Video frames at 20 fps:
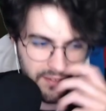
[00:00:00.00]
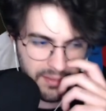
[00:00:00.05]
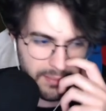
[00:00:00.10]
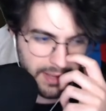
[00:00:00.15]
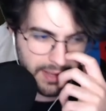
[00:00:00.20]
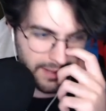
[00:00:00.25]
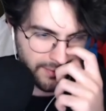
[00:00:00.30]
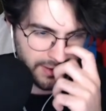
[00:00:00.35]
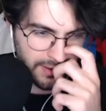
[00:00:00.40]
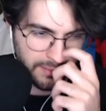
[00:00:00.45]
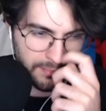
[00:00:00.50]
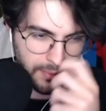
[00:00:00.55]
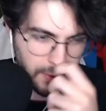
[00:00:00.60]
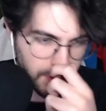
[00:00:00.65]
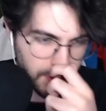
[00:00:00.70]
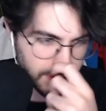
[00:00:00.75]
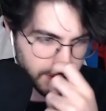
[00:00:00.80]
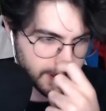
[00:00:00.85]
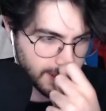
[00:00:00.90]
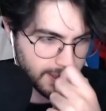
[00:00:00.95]
però vabbè, non
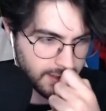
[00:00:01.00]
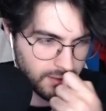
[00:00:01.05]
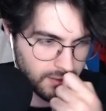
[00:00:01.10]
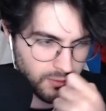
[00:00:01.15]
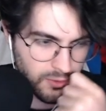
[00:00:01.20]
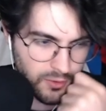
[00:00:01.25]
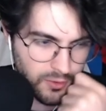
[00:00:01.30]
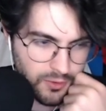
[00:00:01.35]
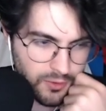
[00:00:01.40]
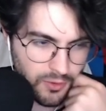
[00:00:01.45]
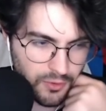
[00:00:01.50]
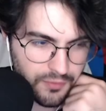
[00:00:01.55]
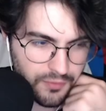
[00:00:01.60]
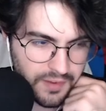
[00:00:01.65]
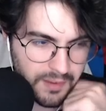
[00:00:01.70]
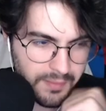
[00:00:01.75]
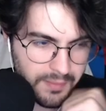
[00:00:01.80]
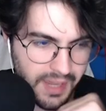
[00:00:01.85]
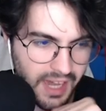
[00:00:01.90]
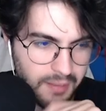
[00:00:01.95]
importa, lo, lo
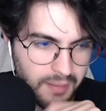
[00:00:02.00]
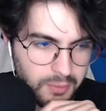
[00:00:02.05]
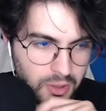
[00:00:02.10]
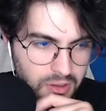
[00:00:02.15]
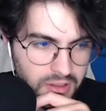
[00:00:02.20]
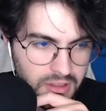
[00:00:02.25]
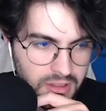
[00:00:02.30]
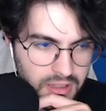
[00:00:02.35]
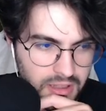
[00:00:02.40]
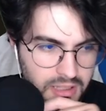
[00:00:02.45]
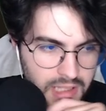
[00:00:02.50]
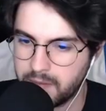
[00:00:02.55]
farmiamo.